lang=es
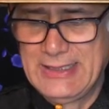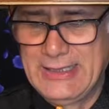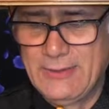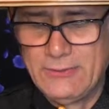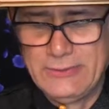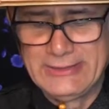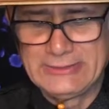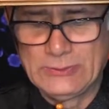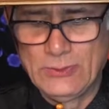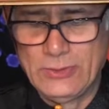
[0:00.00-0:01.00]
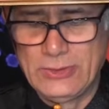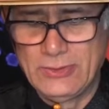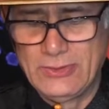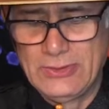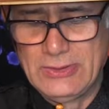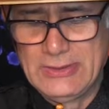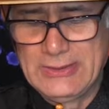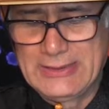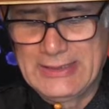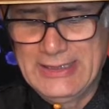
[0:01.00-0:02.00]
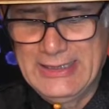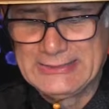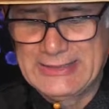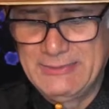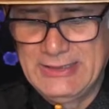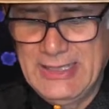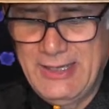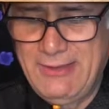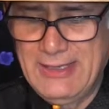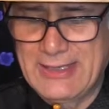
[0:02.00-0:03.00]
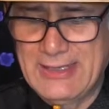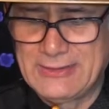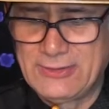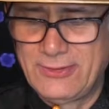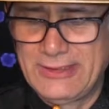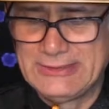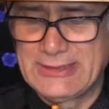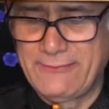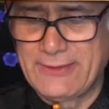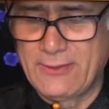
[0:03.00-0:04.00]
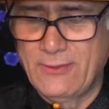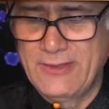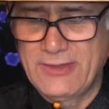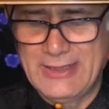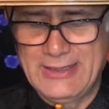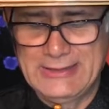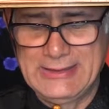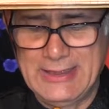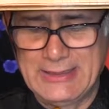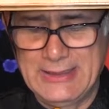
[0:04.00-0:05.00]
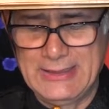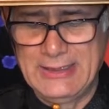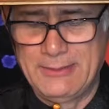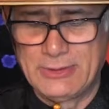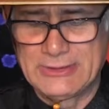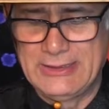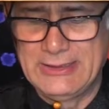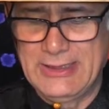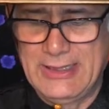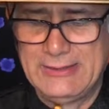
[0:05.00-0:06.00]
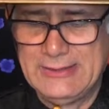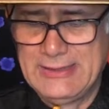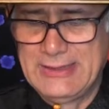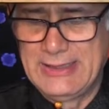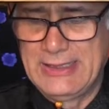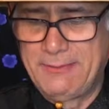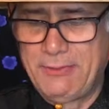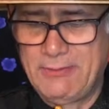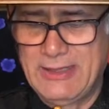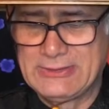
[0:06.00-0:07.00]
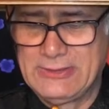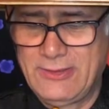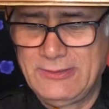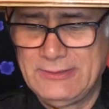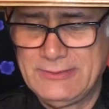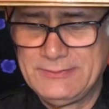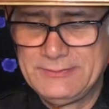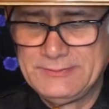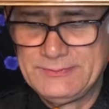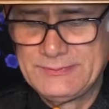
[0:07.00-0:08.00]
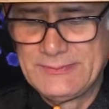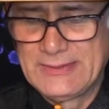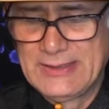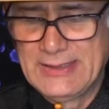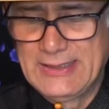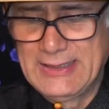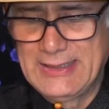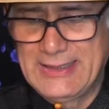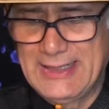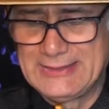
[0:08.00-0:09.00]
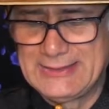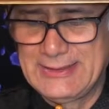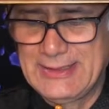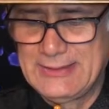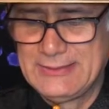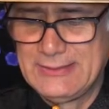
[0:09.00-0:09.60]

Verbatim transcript: en un estudio que examinaba la relación entre frecuencia cardíaca y la mortalidad en la población geriátrica.